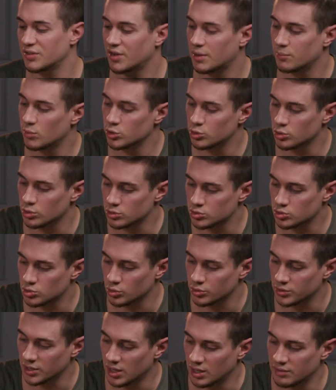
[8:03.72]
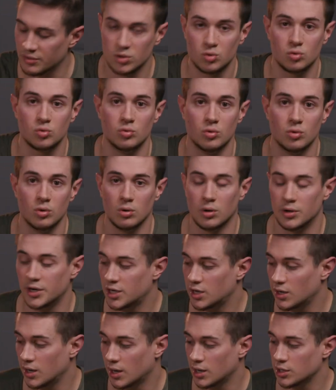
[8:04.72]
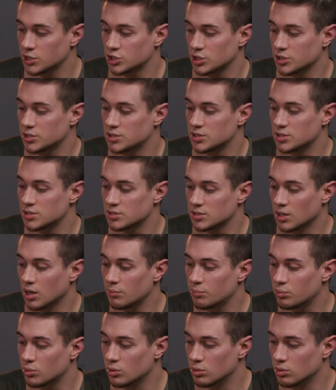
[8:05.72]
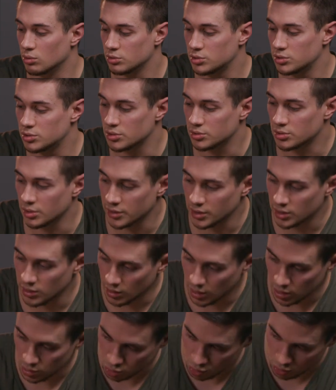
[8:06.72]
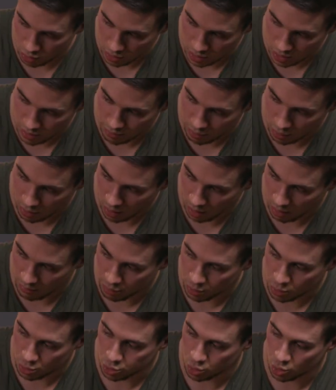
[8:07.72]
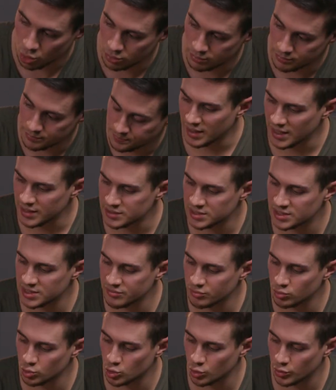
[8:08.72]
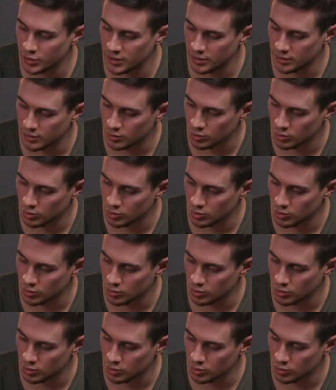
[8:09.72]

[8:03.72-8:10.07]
avez un mode standard avec un éclairage assez simple, euh, qui est un éclairage de type un peu chaud. Mais si vous donnez